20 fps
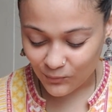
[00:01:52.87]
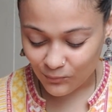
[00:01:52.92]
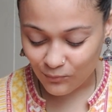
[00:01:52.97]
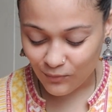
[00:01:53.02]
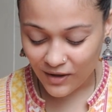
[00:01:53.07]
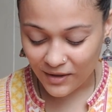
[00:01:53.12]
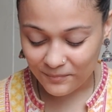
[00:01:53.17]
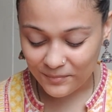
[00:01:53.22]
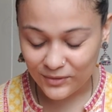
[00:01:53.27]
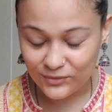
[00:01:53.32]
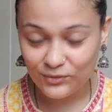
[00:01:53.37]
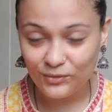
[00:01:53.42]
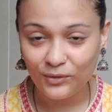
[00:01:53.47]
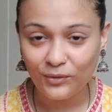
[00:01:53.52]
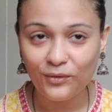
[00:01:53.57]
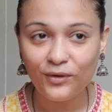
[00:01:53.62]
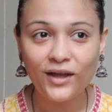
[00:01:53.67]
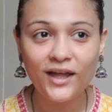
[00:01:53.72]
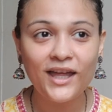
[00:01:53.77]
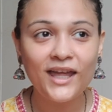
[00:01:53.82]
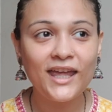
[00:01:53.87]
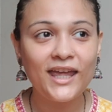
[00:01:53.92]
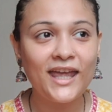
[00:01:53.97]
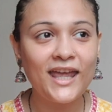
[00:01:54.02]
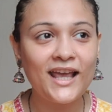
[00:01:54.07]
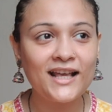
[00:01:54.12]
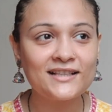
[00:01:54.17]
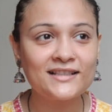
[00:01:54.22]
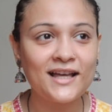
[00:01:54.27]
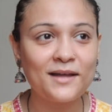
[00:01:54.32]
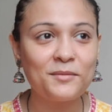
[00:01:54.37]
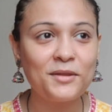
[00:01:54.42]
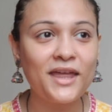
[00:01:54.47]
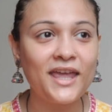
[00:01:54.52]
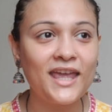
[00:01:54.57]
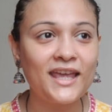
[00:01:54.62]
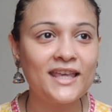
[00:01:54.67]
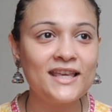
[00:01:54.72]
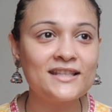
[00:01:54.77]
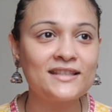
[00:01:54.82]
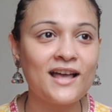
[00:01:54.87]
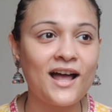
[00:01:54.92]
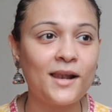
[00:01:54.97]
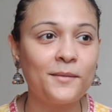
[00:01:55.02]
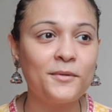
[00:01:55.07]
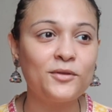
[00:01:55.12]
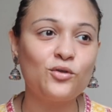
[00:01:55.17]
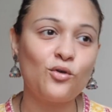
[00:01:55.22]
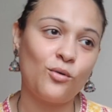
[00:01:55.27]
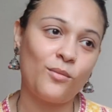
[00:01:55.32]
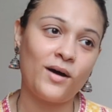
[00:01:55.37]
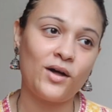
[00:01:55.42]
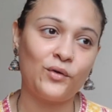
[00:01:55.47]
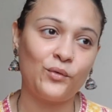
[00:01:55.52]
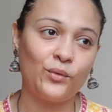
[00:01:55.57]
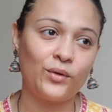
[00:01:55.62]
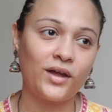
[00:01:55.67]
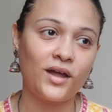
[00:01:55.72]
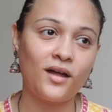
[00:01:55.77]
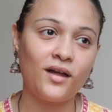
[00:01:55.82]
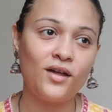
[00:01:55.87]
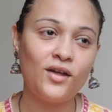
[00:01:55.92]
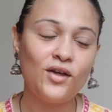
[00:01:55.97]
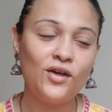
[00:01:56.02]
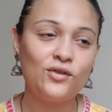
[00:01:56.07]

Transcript: हुआ भी तो एक साल एक ही साल में दो बार हो गया